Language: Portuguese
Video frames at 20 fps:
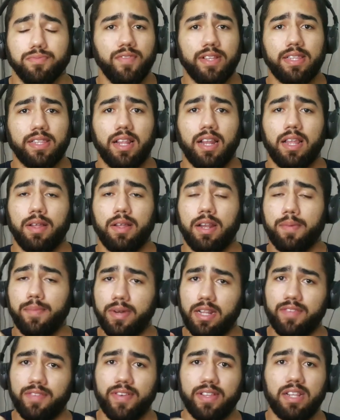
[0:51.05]
Ele vai,
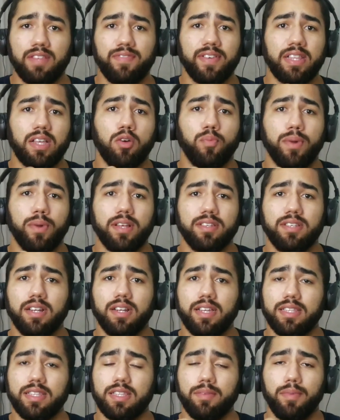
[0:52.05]
lembrando, ele vai, ele vai estar com um
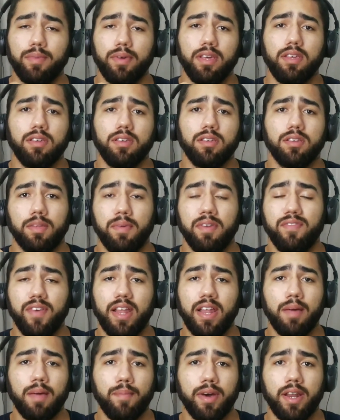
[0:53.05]
bracelete também, também
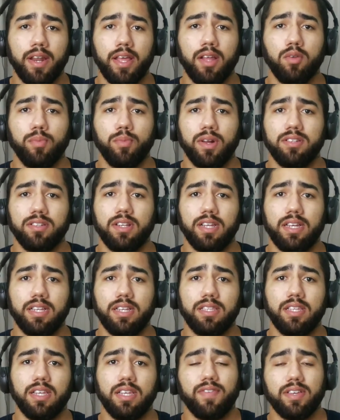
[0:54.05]
verde e amarelo, um
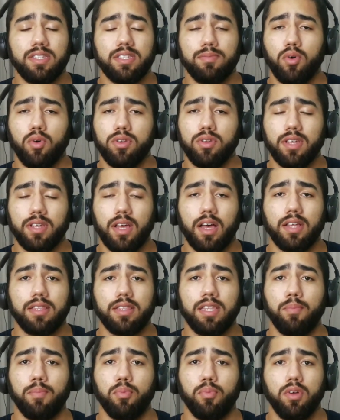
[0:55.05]
bracelete, que vai
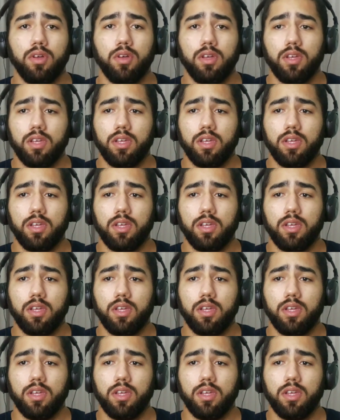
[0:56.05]
simbolizar, tipo,